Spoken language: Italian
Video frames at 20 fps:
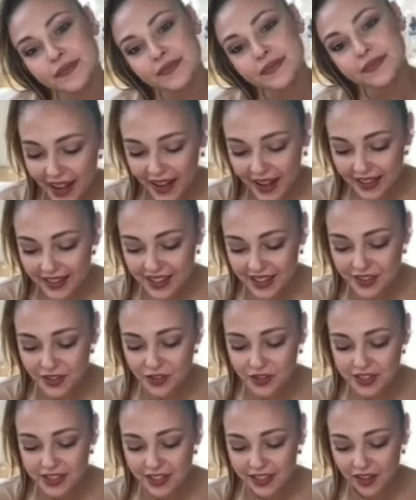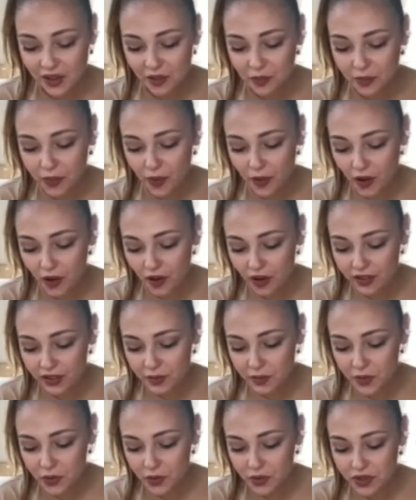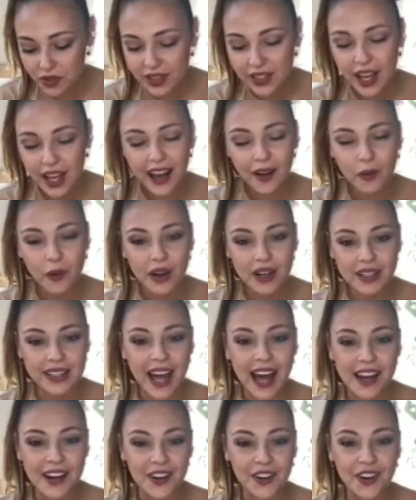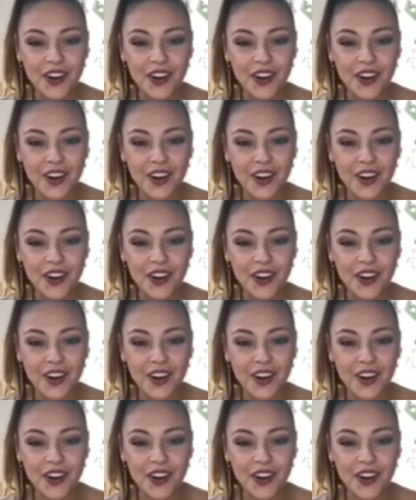In realtà sono stata un po' di minuti a guardarlo.